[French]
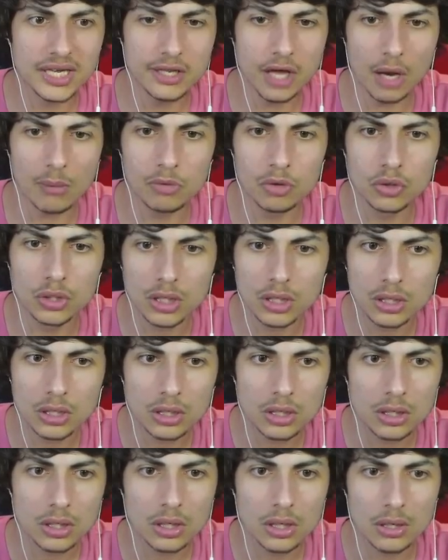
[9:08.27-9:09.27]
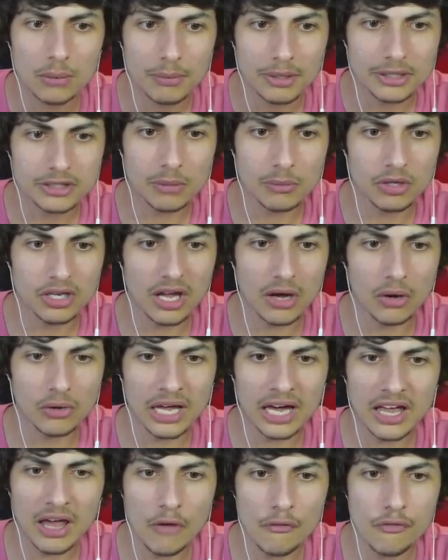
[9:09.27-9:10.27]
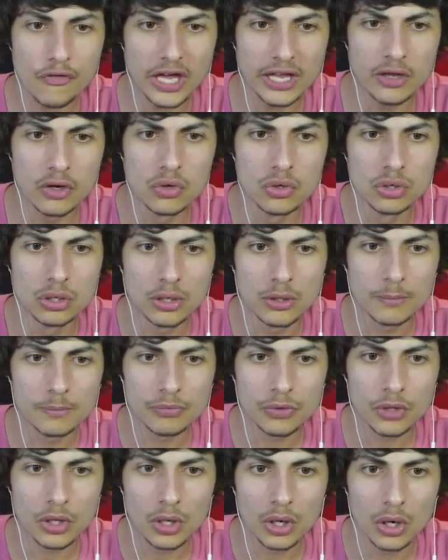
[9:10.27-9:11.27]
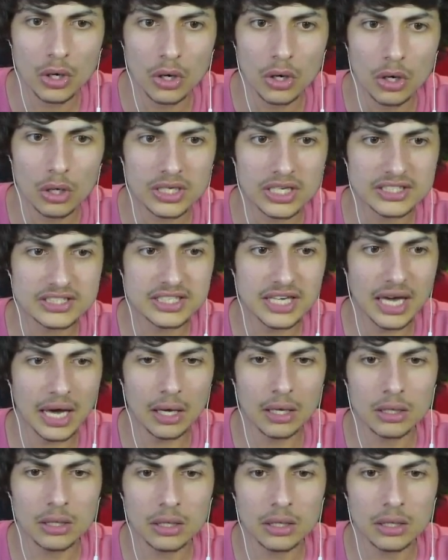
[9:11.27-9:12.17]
est énorme lui Attends, on a, on rien fait nous Qu'est-ce qu'il y a